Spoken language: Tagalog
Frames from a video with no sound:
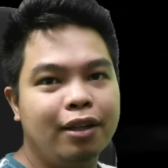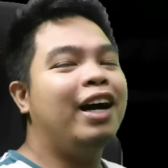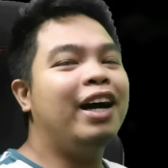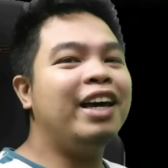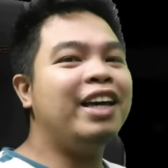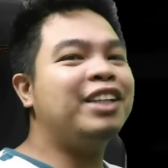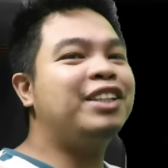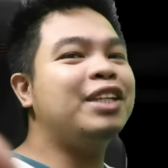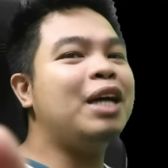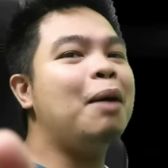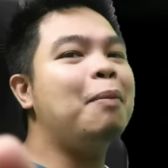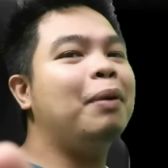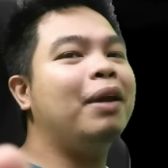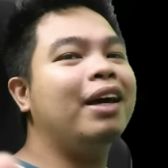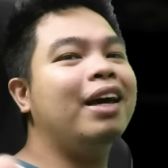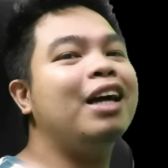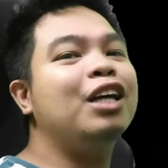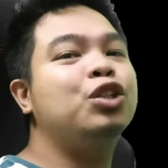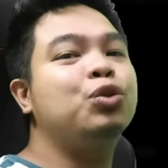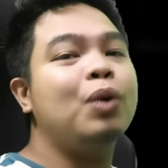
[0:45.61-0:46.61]
Kaya syempre
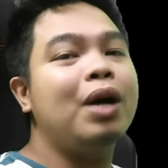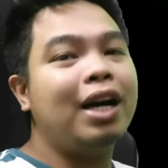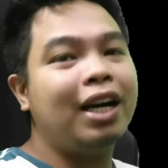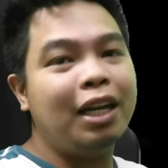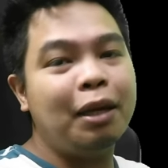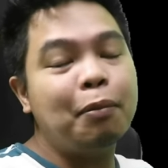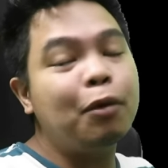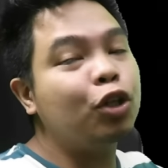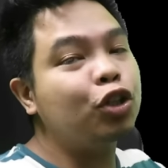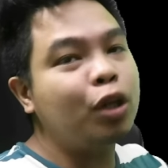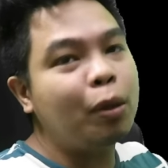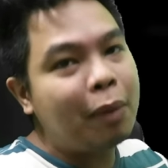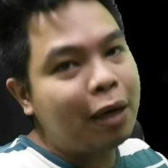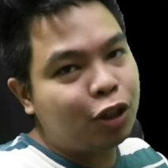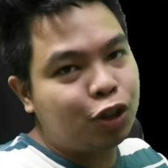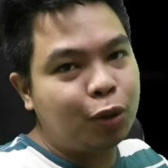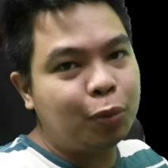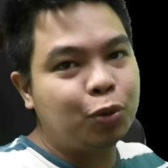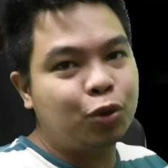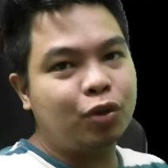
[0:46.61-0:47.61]
guys, huwag kalimutan
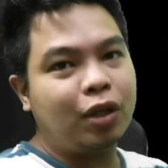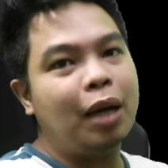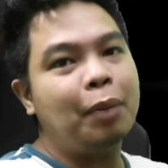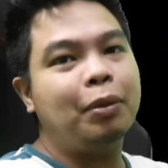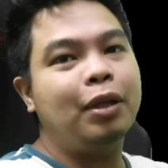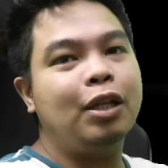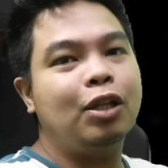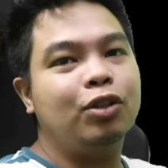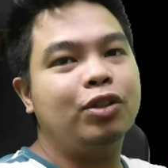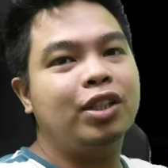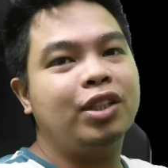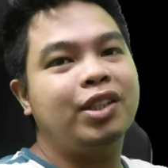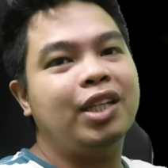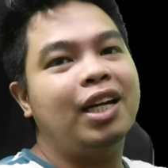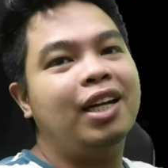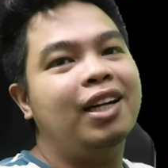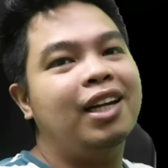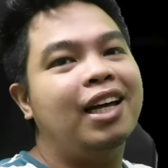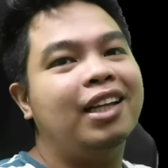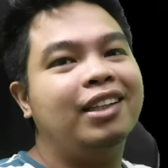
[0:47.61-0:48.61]
mag-subscribe dito sa
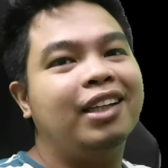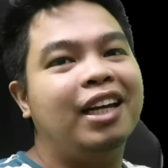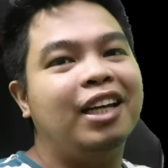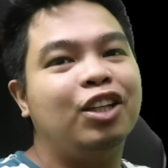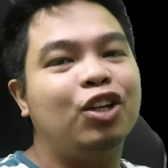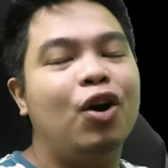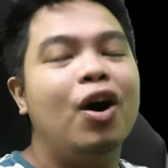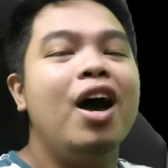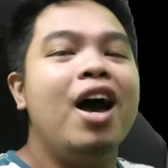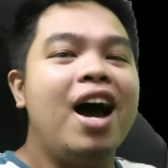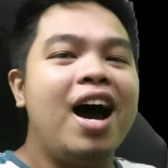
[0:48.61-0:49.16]
channel natin na ito